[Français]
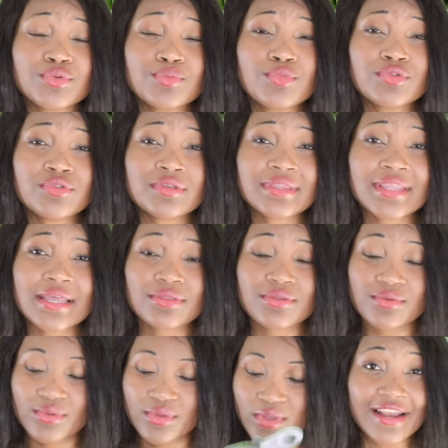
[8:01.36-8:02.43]
de maux de
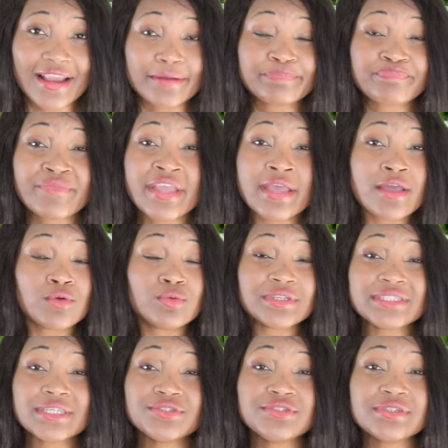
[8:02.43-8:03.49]
tête. Voilà.
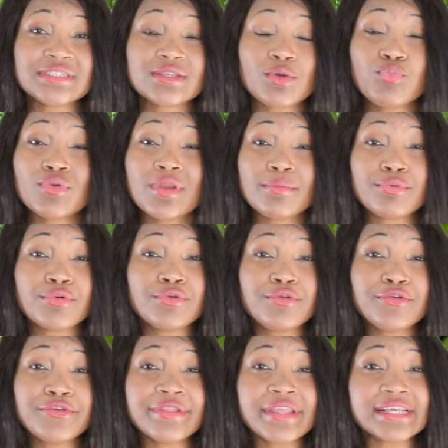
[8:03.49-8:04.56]
Oui, c'est utilisé pour les brûlures